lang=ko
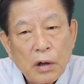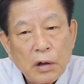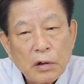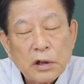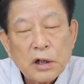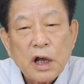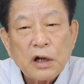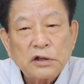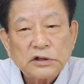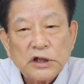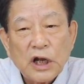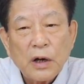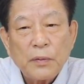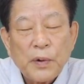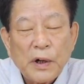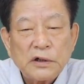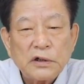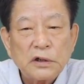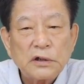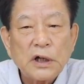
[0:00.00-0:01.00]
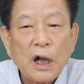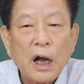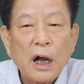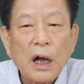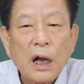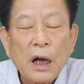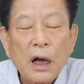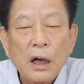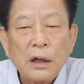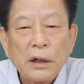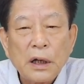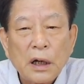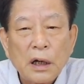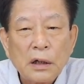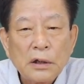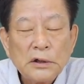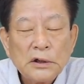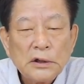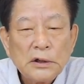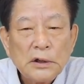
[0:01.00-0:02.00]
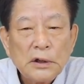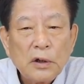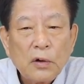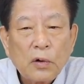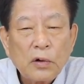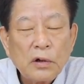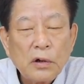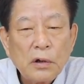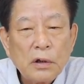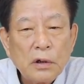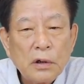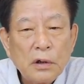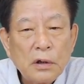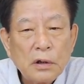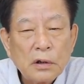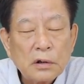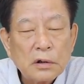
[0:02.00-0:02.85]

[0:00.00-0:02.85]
그래, 그 사람이 발전해서, 아, 내가 오늘